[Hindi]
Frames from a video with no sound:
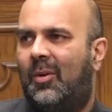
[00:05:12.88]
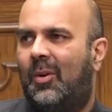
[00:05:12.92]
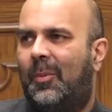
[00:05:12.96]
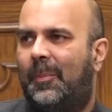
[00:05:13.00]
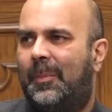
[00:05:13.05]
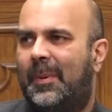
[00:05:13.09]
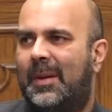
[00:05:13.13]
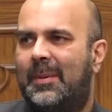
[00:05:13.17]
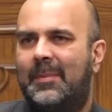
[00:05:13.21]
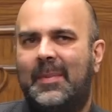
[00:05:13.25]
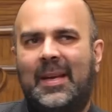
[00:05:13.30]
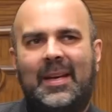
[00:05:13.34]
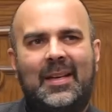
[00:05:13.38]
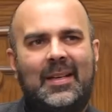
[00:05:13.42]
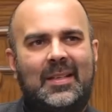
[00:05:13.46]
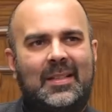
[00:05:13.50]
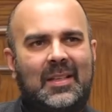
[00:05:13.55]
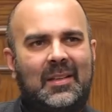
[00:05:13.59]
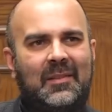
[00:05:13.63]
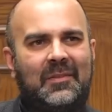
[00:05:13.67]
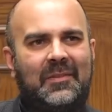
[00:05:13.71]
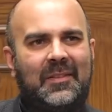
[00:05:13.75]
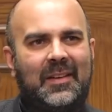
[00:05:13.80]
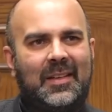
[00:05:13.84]
ओपन मेरिट
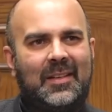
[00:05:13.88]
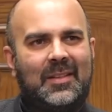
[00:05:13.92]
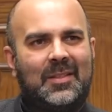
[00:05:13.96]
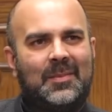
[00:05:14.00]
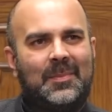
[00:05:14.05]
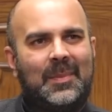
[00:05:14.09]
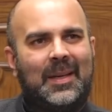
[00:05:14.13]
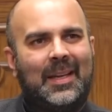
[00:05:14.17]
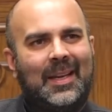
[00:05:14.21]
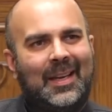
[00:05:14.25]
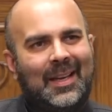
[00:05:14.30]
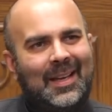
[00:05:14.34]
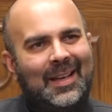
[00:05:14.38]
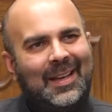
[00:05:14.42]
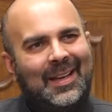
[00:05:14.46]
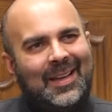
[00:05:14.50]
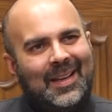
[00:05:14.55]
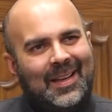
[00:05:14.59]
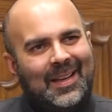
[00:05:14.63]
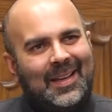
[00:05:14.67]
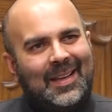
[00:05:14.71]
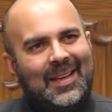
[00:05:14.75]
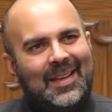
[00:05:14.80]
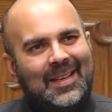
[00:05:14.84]
की फ़ीस में
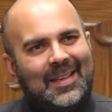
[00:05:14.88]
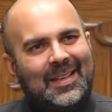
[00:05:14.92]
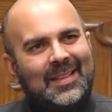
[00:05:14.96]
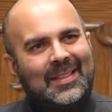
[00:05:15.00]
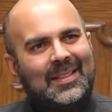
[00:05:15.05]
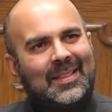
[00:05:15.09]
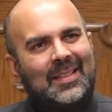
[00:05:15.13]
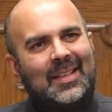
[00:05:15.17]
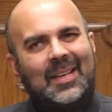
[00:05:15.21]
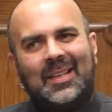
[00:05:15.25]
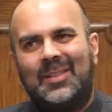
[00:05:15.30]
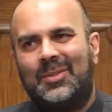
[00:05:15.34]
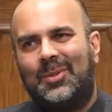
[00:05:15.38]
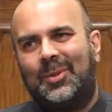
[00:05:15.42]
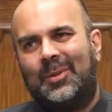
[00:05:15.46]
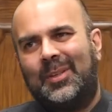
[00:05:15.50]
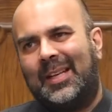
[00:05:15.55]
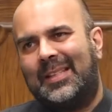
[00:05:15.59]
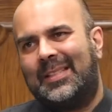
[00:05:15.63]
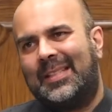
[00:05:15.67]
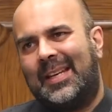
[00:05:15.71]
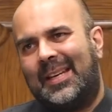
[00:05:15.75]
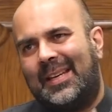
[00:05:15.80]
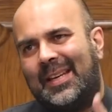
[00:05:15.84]
एक इंक्रीज़
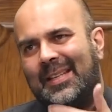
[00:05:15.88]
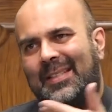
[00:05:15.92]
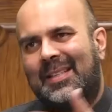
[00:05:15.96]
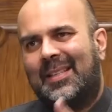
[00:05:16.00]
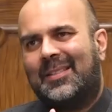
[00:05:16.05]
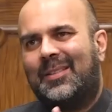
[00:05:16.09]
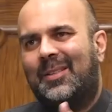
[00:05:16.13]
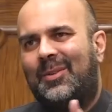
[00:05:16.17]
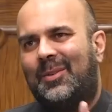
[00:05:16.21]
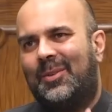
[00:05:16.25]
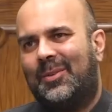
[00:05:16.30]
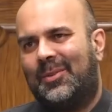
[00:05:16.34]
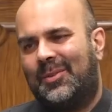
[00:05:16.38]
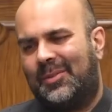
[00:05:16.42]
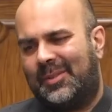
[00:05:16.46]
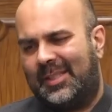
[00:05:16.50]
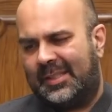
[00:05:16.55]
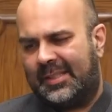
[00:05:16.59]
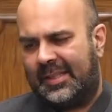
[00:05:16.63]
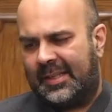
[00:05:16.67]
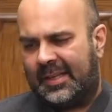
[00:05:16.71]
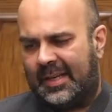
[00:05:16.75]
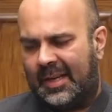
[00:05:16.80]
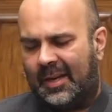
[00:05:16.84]
होना चाहिए जैसे लोगों की
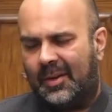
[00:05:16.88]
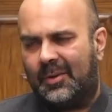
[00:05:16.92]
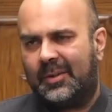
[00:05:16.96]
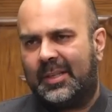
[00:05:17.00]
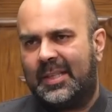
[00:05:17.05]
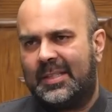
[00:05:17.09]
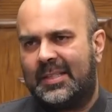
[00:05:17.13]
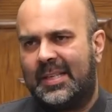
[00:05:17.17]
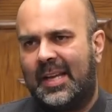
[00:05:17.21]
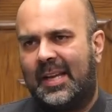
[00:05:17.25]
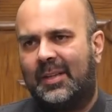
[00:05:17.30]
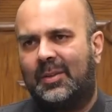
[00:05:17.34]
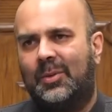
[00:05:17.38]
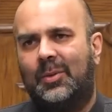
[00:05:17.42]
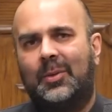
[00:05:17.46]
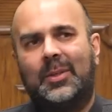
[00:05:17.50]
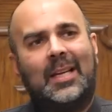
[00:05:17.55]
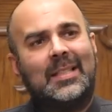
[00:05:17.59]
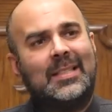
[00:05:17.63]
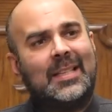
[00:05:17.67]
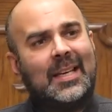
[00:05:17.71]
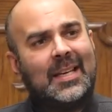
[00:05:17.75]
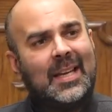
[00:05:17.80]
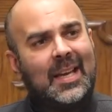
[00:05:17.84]
तनख्वाहों के साथ
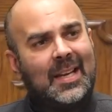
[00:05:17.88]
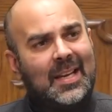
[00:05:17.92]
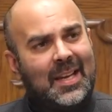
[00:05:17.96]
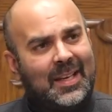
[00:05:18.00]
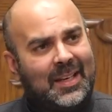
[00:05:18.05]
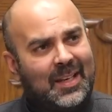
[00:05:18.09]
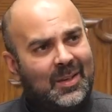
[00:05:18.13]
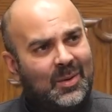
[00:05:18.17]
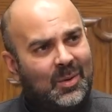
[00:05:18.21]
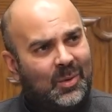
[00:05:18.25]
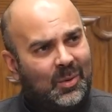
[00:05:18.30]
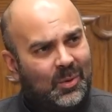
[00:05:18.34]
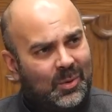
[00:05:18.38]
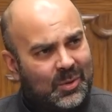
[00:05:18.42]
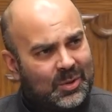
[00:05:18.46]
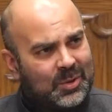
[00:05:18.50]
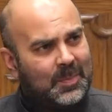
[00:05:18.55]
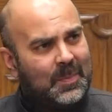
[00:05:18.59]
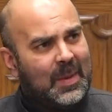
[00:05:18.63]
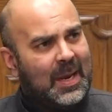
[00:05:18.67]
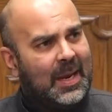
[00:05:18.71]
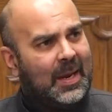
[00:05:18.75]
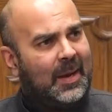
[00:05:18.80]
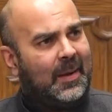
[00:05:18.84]
होना चाहिए लेकिन
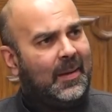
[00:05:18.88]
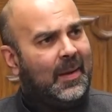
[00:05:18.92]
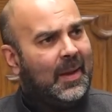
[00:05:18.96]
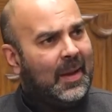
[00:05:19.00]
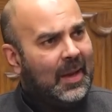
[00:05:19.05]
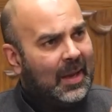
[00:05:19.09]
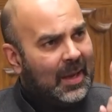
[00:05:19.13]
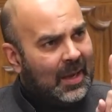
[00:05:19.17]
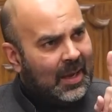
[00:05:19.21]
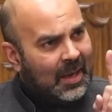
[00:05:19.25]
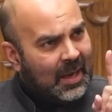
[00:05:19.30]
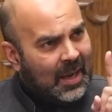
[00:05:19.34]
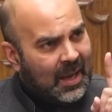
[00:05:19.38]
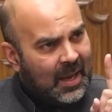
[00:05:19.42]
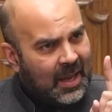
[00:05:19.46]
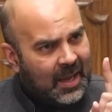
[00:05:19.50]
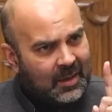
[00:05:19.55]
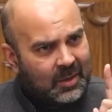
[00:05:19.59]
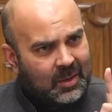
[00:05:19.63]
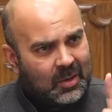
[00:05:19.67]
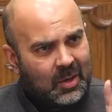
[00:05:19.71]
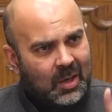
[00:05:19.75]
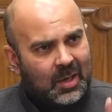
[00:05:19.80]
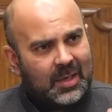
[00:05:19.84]
उसमें
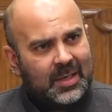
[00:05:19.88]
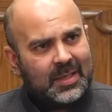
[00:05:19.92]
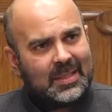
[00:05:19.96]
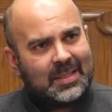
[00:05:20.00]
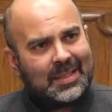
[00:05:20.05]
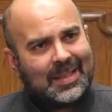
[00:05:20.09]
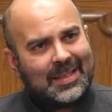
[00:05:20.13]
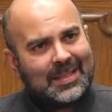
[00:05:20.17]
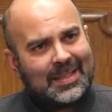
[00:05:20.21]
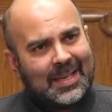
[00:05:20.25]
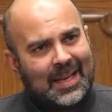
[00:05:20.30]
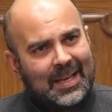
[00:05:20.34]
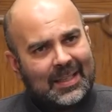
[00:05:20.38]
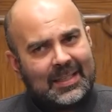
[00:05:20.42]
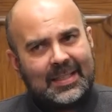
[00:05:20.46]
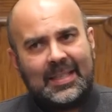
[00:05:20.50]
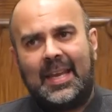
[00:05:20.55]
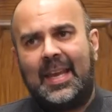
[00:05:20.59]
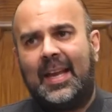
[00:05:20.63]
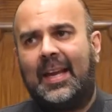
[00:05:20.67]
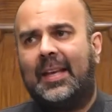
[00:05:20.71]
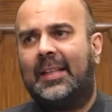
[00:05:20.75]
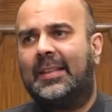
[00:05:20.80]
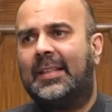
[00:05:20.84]
हर कॉलेज के साथ
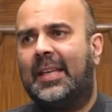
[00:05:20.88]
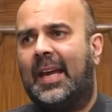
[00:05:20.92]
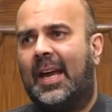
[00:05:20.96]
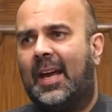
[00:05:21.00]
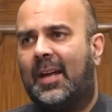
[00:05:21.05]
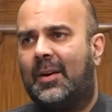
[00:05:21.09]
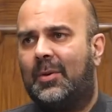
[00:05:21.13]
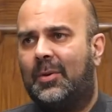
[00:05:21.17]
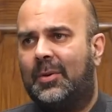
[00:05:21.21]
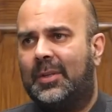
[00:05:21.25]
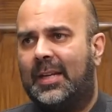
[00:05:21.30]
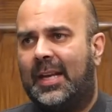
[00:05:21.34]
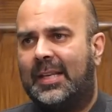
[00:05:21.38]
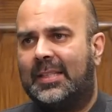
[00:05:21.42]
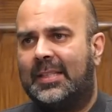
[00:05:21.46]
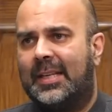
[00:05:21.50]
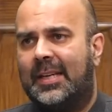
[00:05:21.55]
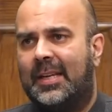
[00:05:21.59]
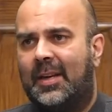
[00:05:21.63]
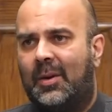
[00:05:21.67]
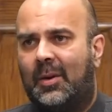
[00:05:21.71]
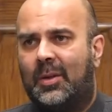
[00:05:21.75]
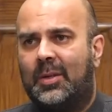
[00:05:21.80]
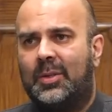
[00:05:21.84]
ये इख्तियार होना
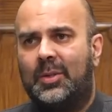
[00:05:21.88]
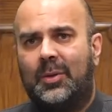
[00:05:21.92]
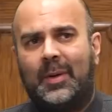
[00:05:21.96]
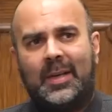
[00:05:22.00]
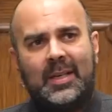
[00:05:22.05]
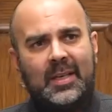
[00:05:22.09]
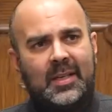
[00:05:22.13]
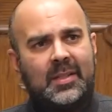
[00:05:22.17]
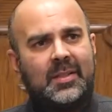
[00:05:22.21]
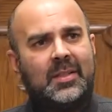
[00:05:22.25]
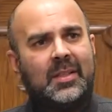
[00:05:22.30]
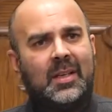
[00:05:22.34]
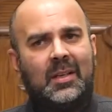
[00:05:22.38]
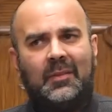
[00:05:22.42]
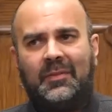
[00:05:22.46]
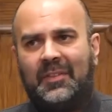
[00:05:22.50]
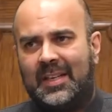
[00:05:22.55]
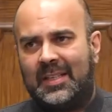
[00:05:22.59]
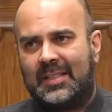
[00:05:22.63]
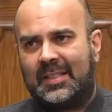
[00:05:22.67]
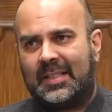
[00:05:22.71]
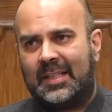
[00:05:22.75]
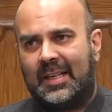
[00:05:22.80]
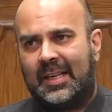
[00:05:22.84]
चाहिए और जो एडिशनल
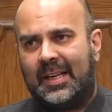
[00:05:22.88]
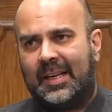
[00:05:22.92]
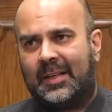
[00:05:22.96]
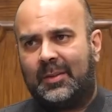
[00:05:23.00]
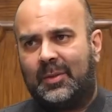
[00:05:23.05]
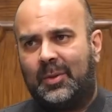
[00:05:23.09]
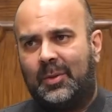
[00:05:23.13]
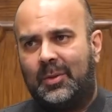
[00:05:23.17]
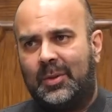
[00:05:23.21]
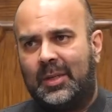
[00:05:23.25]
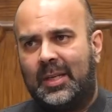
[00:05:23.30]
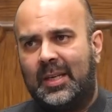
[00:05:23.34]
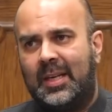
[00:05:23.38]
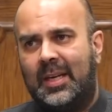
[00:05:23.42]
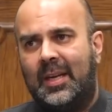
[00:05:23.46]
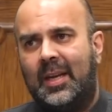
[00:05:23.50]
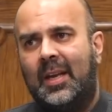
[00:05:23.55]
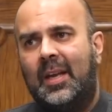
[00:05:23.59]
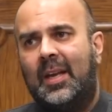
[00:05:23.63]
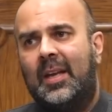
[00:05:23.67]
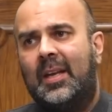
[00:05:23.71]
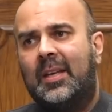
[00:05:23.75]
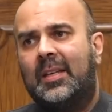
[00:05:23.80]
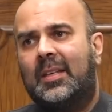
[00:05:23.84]
फ़ीस कलेक्ट होंगी
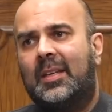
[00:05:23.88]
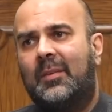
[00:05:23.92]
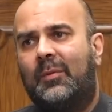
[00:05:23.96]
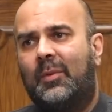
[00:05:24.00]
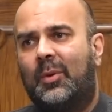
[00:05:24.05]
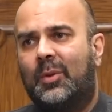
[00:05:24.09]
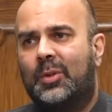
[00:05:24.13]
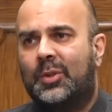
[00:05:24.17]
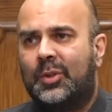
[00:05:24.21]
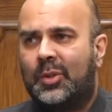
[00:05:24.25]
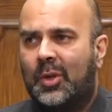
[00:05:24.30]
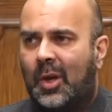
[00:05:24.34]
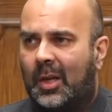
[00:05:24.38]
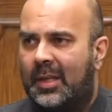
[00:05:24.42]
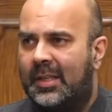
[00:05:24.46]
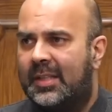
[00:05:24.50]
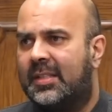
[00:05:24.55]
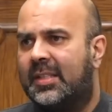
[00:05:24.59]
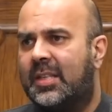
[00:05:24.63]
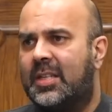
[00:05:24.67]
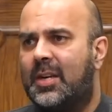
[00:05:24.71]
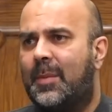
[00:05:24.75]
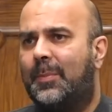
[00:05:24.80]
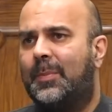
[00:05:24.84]
कि वो
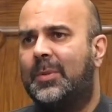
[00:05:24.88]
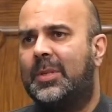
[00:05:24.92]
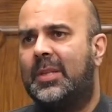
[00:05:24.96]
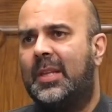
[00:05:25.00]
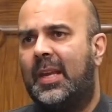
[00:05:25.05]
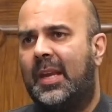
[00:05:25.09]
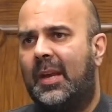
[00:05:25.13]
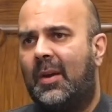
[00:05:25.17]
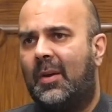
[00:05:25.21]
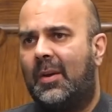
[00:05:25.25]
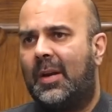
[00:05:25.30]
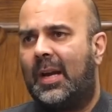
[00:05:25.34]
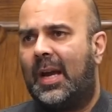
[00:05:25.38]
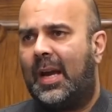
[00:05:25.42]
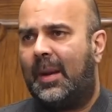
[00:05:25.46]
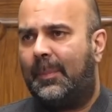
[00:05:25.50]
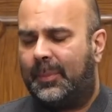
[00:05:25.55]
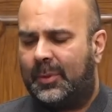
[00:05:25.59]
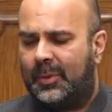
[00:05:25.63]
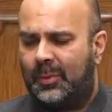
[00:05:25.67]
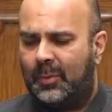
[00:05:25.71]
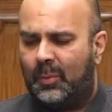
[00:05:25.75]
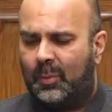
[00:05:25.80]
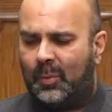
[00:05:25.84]
स्कॉलरशिप्स दें और
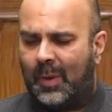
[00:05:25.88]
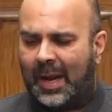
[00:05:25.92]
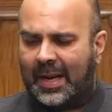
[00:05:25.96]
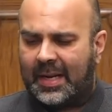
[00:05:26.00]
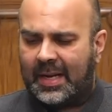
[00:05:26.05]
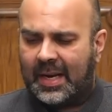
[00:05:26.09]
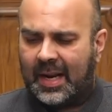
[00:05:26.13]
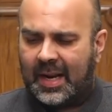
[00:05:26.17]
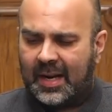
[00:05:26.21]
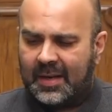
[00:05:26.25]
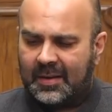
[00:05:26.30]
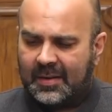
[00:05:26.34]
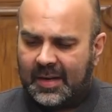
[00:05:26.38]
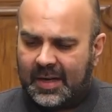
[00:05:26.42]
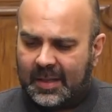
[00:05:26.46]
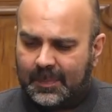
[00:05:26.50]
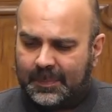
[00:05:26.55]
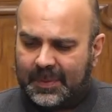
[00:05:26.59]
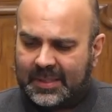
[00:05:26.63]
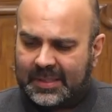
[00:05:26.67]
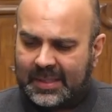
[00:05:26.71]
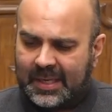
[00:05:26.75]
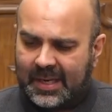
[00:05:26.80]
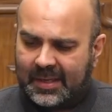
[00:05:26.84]
अप टू 100
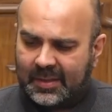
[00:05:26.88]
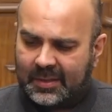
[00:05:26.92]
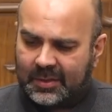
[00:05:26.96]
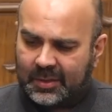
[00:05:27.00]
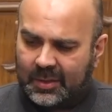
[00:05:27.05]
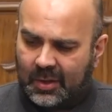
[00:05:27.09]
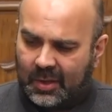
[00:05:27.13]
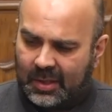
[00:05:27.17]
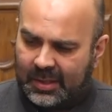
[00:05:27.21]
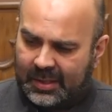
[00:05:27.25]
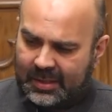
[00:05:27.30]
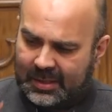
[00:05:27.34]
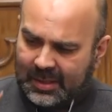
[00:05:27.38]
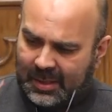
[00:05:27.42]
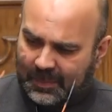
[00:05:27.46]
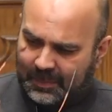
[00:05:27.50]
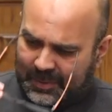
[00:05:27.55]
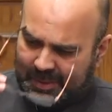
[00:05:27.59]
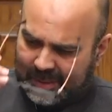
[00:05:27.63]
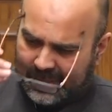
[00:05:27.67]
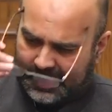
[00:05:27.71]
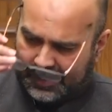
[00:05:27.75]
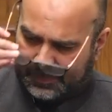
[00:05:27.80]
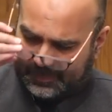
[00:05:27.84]
परसेंट
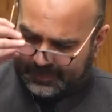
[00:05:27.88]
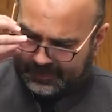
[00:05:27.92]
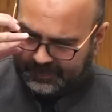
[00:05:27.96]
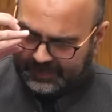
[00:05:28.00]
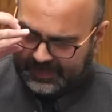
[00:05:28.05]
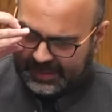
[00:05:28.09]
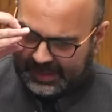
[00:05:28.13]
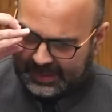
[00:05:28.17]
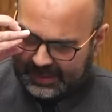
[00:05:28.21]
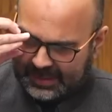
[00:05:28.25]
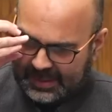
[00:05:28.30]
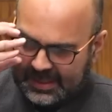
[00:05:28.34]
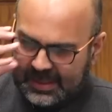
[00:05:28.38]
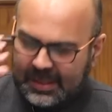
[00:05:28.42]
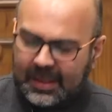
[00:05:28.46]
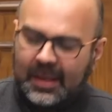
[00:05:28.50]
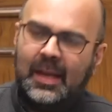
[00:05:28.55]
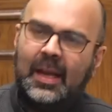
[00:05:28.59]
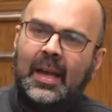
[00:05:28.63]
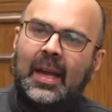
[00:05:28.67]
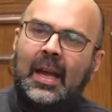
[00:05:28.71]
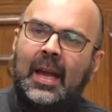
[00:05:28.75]
स्कॉलरशिप्स दें ठीक है